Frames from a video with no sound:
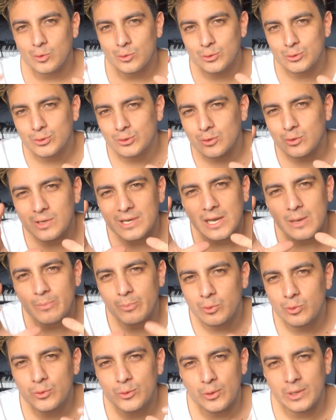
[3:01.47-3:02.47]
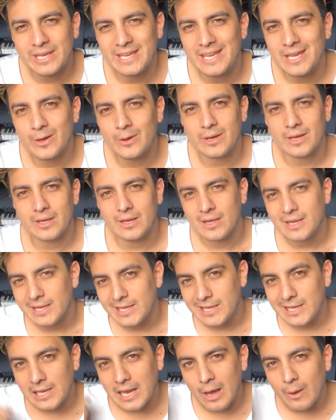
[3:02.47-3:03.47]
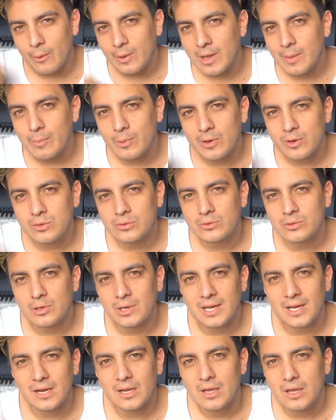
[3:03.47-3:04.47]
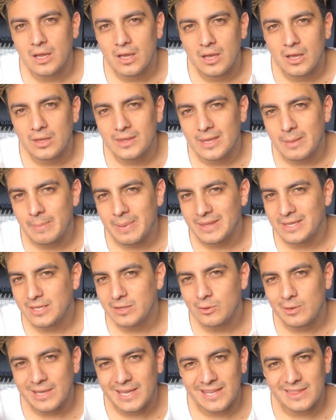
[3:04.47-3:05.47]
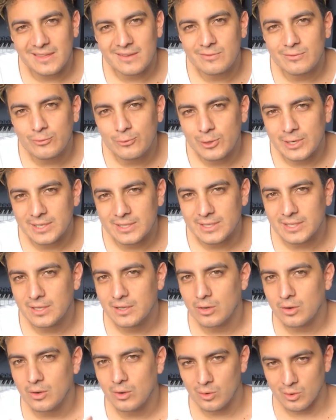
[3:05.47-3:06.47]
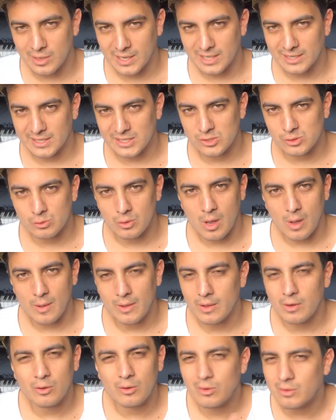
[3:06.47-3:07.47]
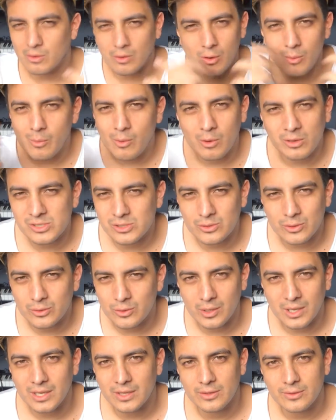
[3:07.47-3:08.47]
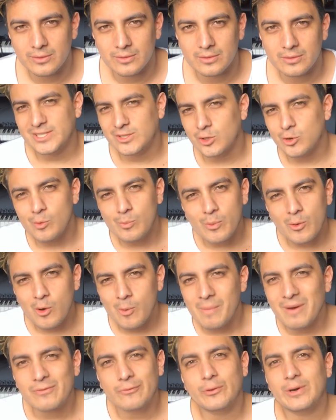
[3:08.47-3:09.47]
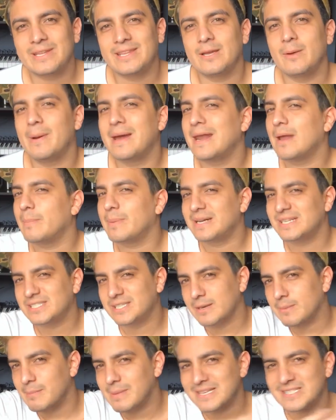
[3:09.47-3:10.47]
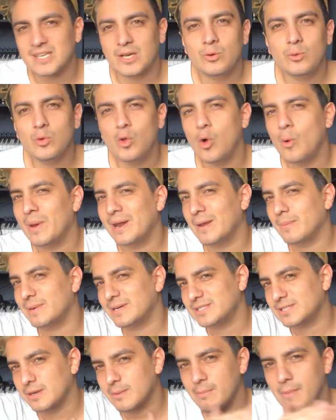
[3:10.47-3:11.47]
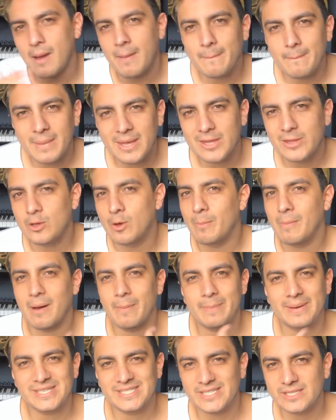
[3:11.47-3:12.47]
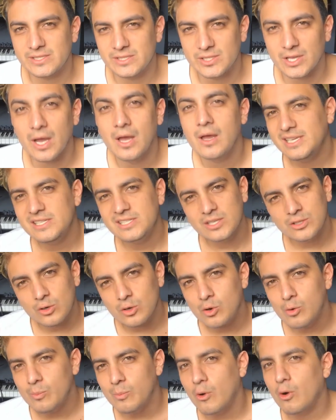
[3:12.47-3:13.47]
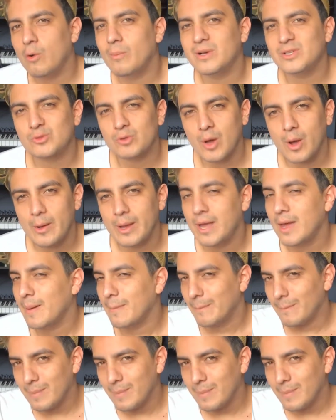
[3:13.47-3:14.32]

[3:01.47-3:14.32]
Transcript: justo en el punto de quiebre y las voy a poder controlar dependiendo de qué tan fuerte o qué tan suave o cómo estoy tocando. Si toco un poco más fuerte van a aparecer más agudos, van a aparecer más medios, más presencia. Y si toco un poco más suave